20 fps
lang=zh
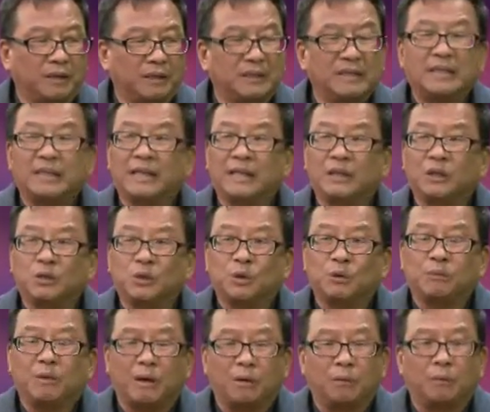今年的春
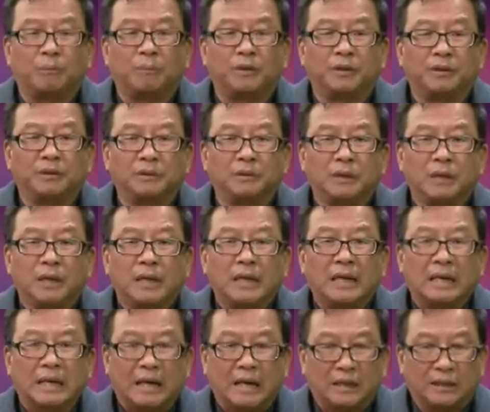晚我们
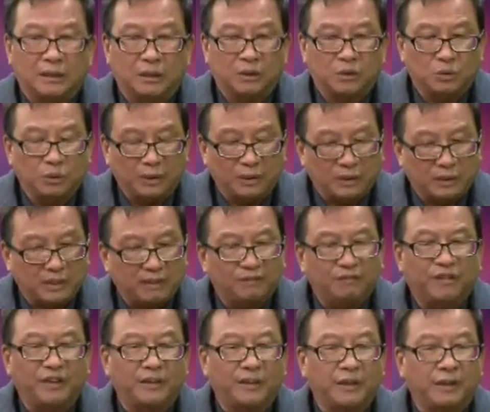看的最振
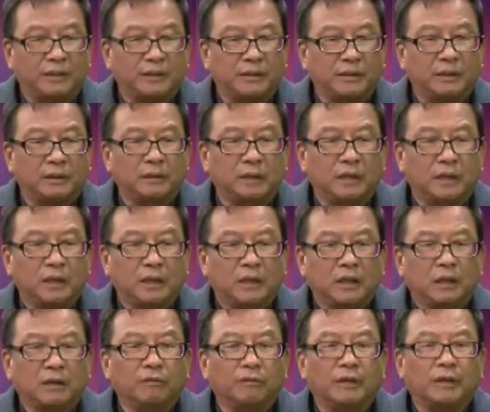奋人心，
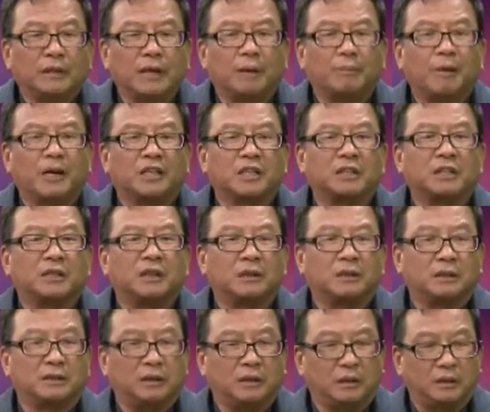因为他把世界
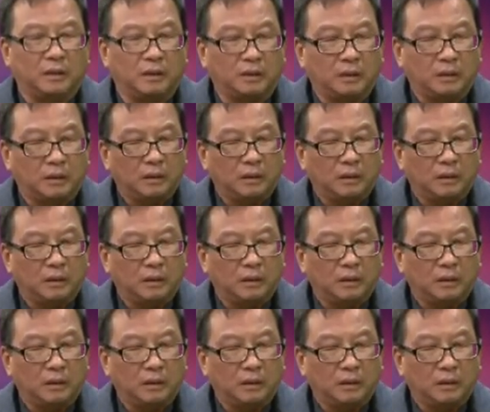各地的